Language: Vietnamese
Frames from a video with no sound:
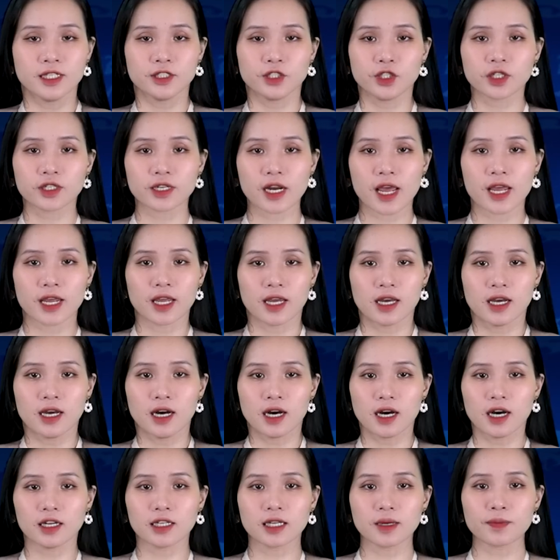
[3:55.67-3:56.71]
Trước đây,
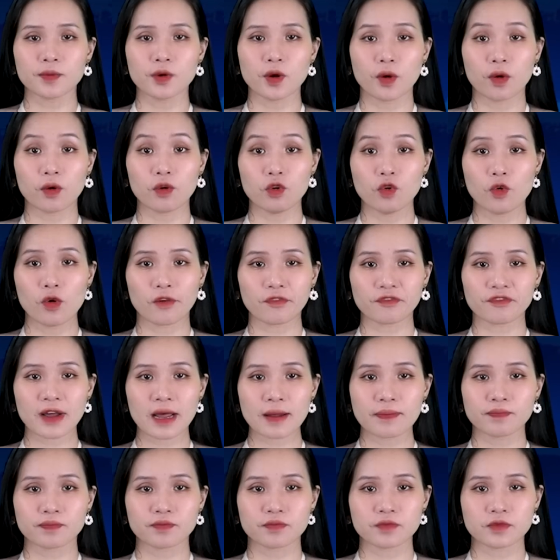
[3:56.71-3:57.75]
ở cấp độ luật
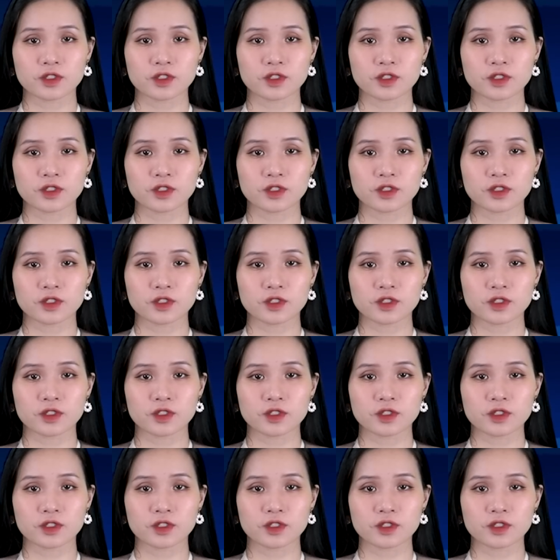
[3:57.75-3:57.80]
pháp